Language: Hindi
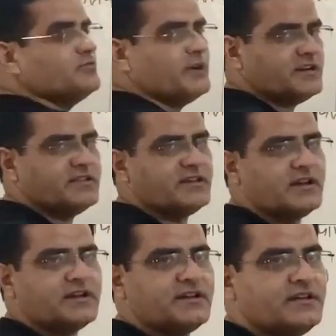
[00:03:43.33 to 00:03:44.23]
जो भारतीय
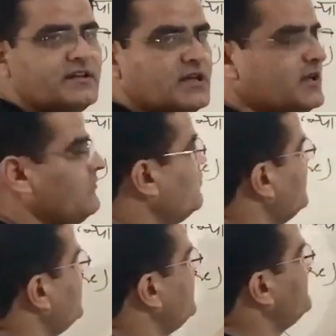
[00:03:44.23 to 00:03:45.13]
नागरिक हैं
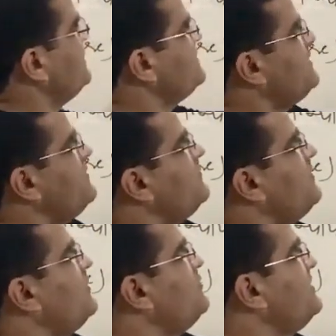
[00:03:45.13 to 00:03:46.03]
वो इनसे
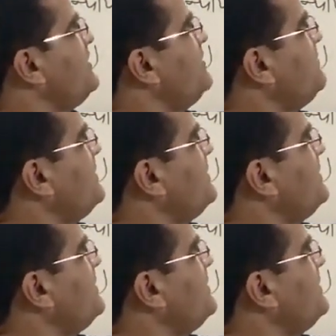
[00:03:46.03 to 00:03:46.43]
अनुच्छेद